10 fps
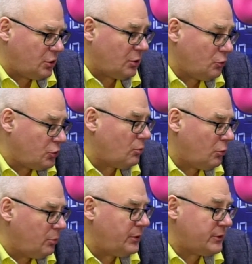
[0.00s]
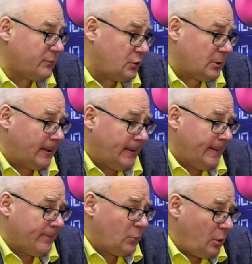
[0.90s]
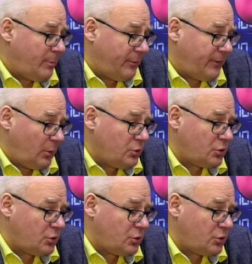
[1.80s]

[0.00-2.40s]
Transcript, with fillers: что тоже могут быть озвучены. Но я повторюсь,